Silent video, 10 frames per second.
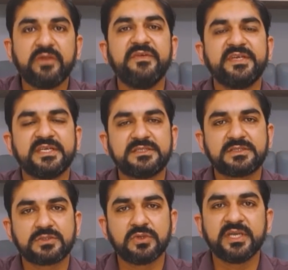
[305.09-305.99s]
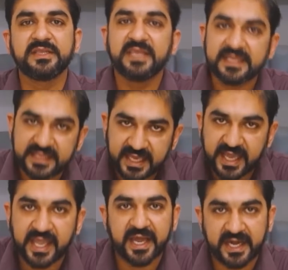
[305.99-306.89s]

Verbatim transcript: डिवीजन्स को ये दे दिए गए हैं